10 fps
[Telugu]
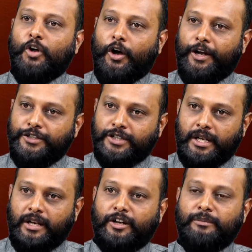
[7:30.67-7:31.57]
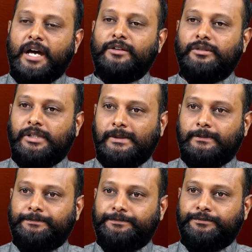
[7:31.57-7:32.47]
ఆరెంజ్ కలర్లోకి మారుతుంది
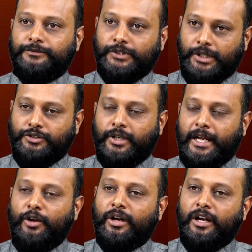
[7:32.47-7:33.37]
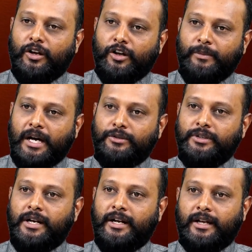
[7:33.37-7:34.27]
సారీ ఎల్లో కలర్లోకి
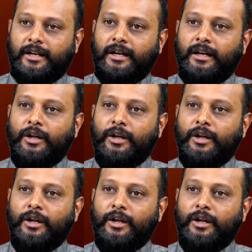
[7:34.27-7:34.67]
మారుతుంది అంటే కనుక